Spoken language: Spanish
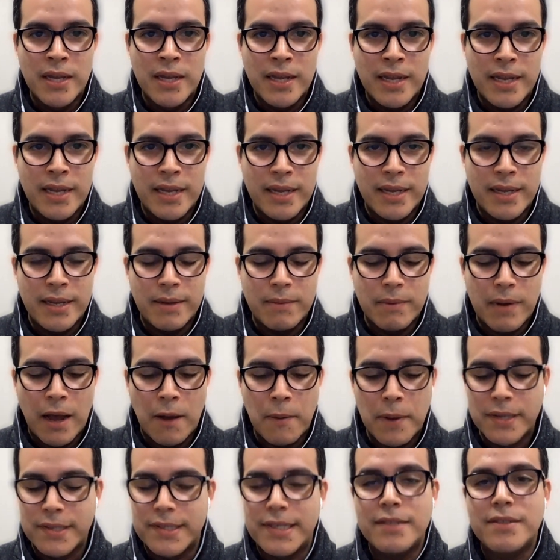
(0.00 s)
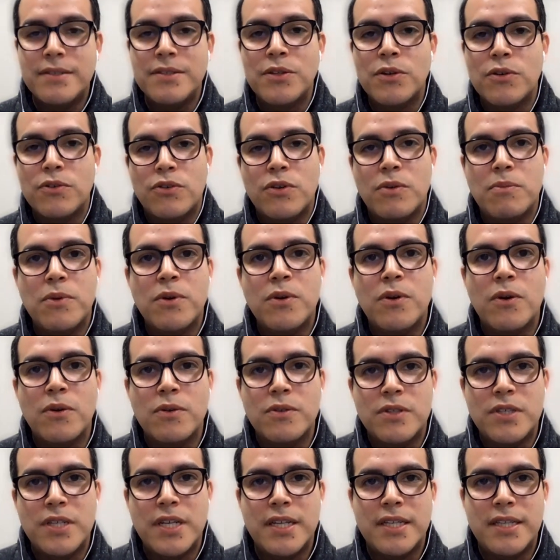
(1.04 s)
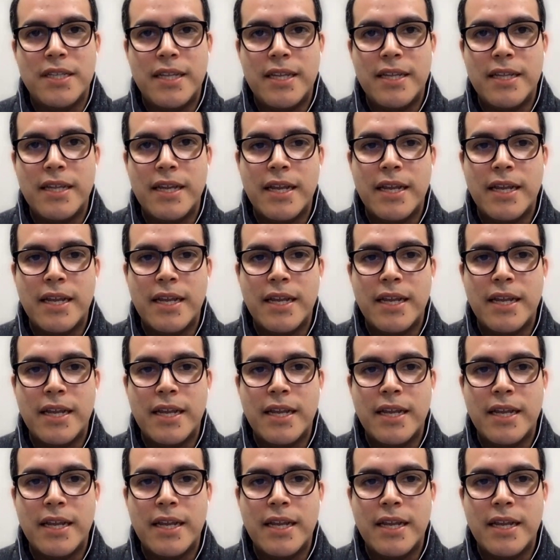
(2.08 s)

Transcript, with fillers: Eh, a veces no somos conscientes